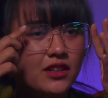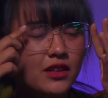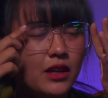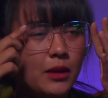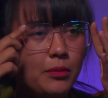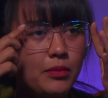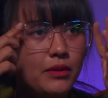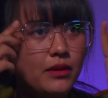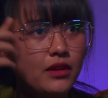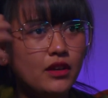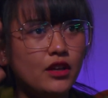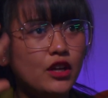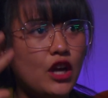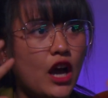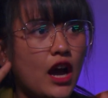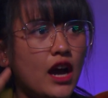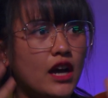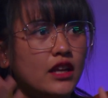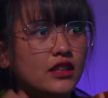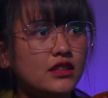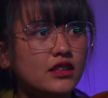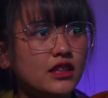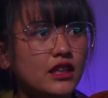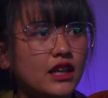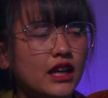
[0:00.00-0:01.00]
tapi nggak
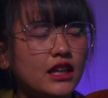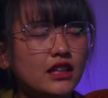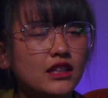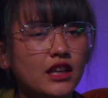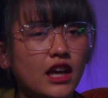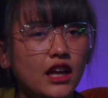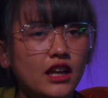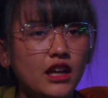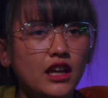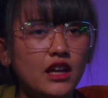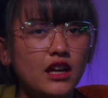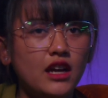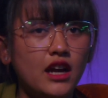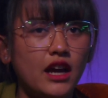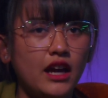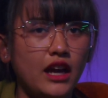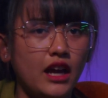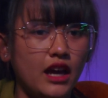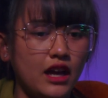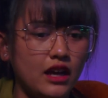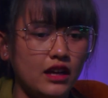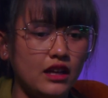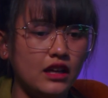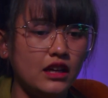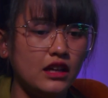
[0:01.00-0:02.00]
ngerti kan kadang
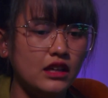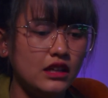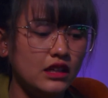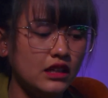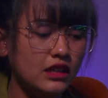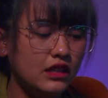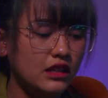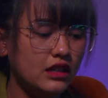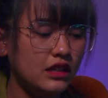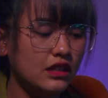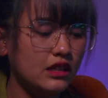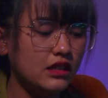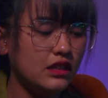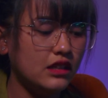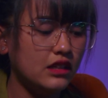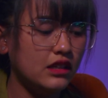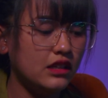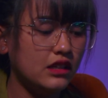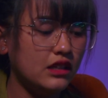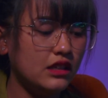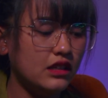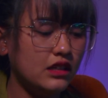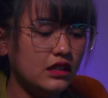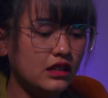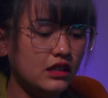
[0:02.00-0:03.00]
kayak
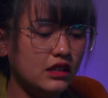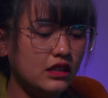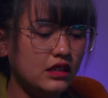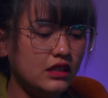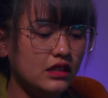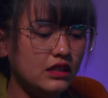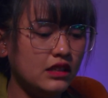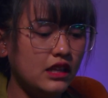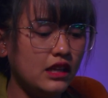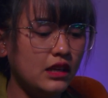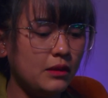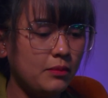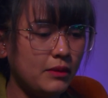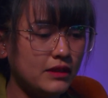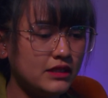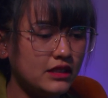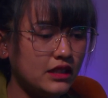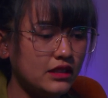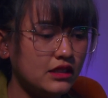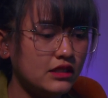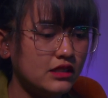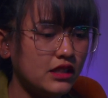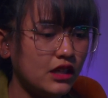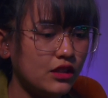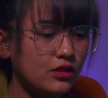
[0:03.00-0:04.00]
Eh, dari pas
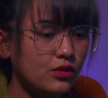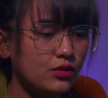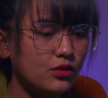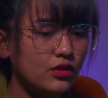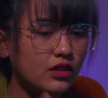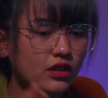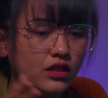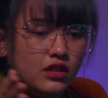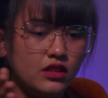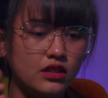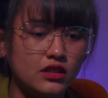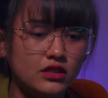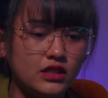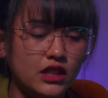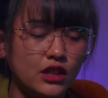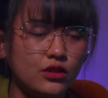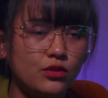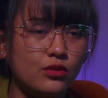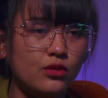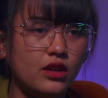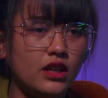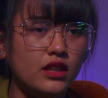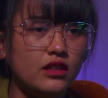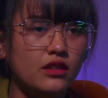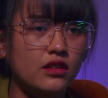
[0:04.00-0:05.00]
hati satu ke
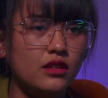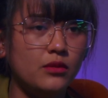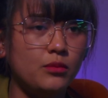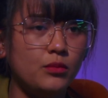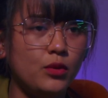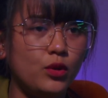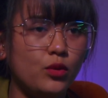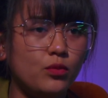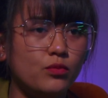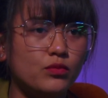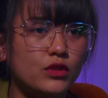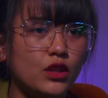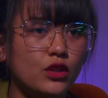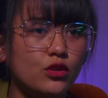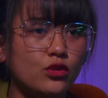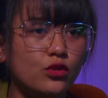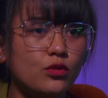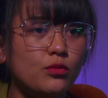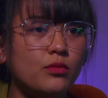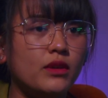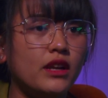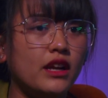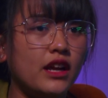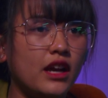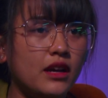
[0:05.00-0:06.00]
satu kan belum
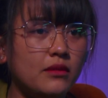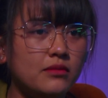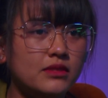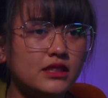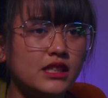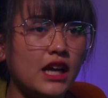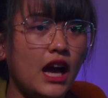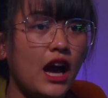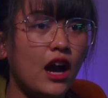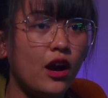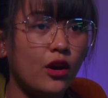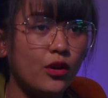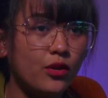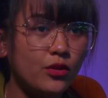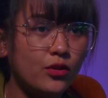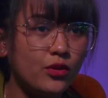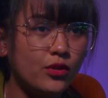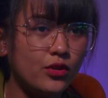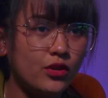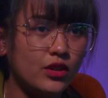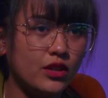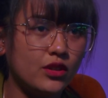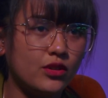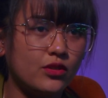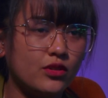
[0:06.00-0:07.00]
tentu mereka bisa
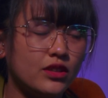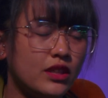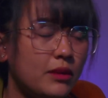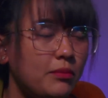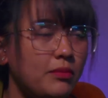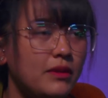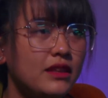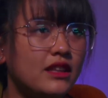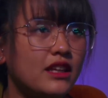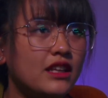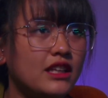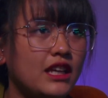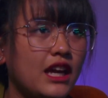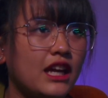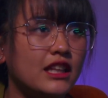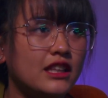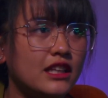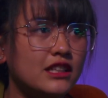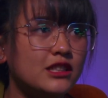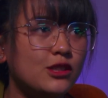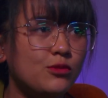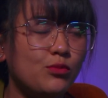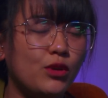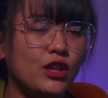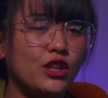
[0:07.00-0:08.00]
akur gitu tapi
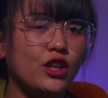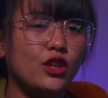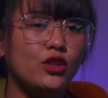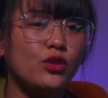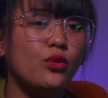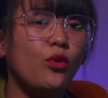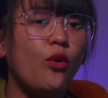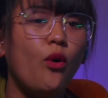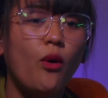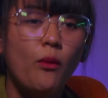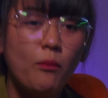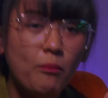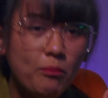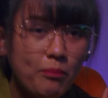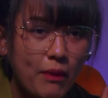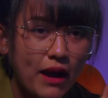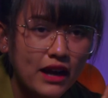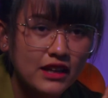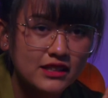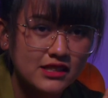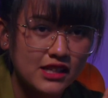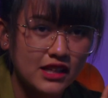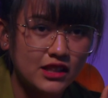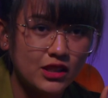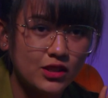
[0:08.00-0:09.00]
ternyata semuanya itu
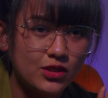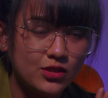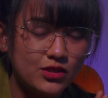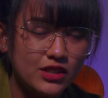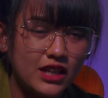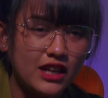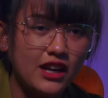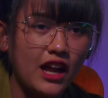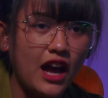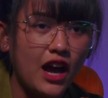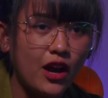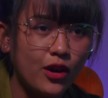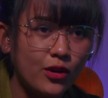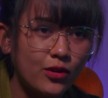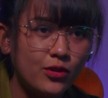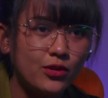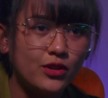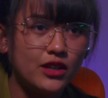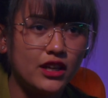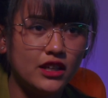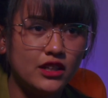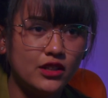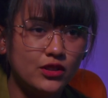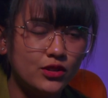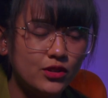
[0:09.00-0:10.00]
kompak saat itu dan
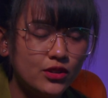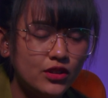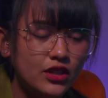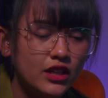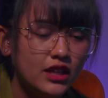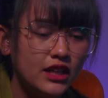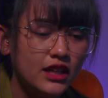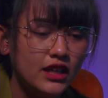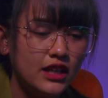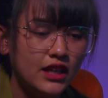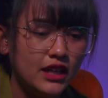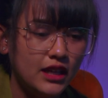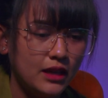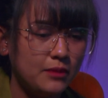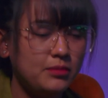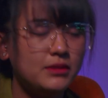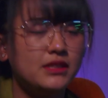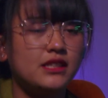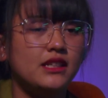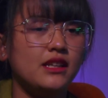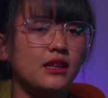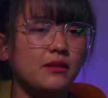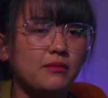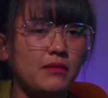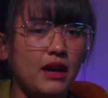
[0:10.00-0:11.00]
akur dan itu
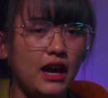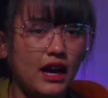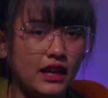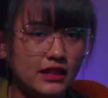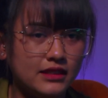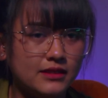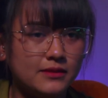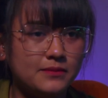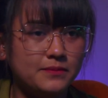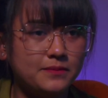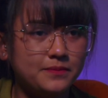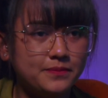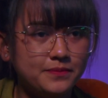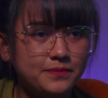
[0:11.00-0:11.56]
Happy seneng banget